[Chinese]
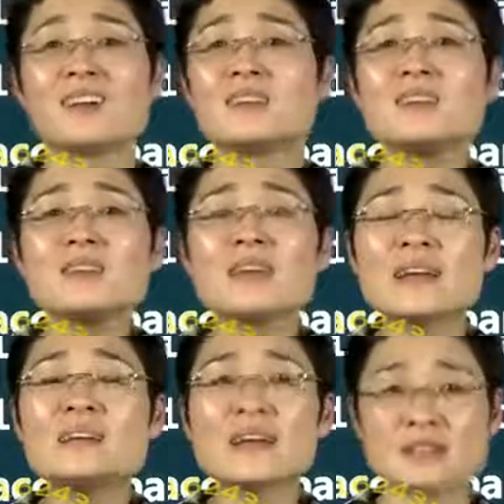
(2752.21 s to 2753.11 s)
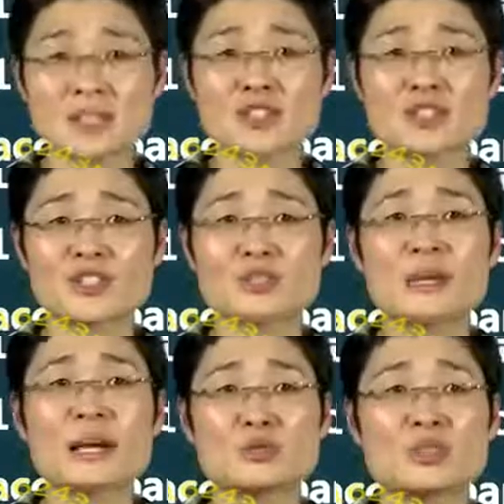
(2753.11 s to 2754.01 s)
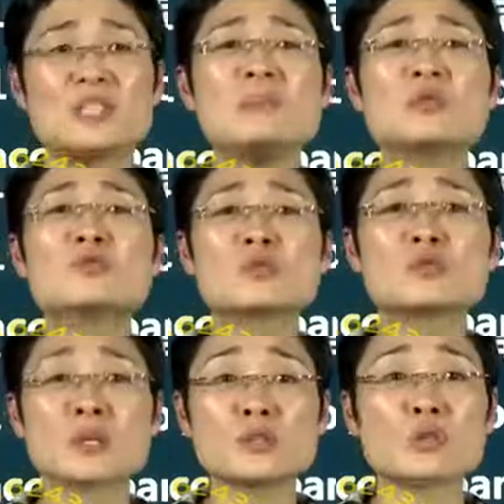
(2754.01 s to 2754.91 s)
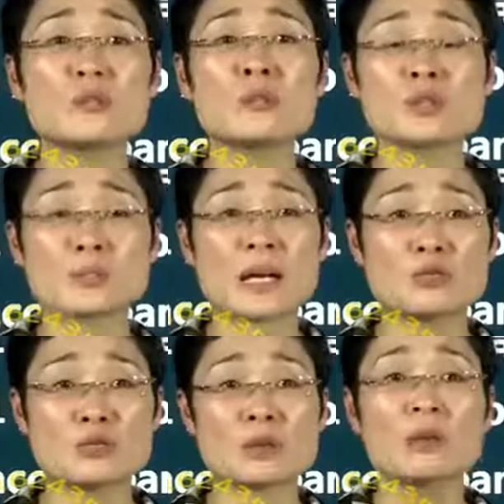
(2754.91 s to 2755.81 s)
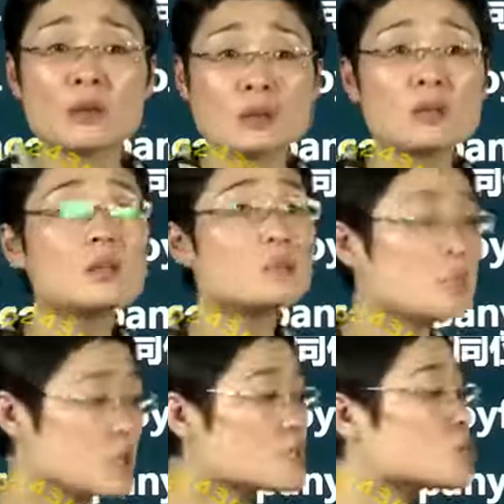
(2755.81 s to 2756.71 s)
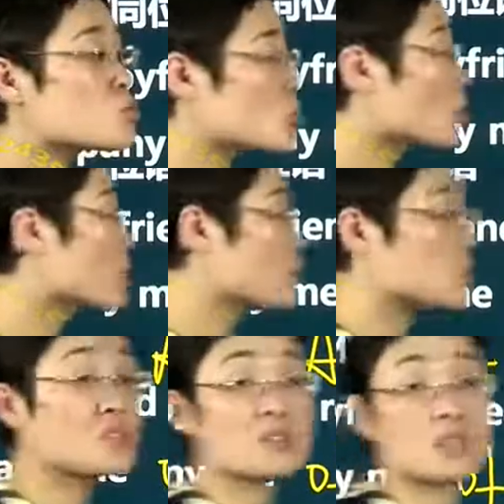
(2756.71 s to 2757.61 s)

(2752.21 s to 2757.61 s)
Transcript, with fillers: 你连着两天吃什么感觉？一篇作文全是同位语什么感觉？一名词做同位语到此结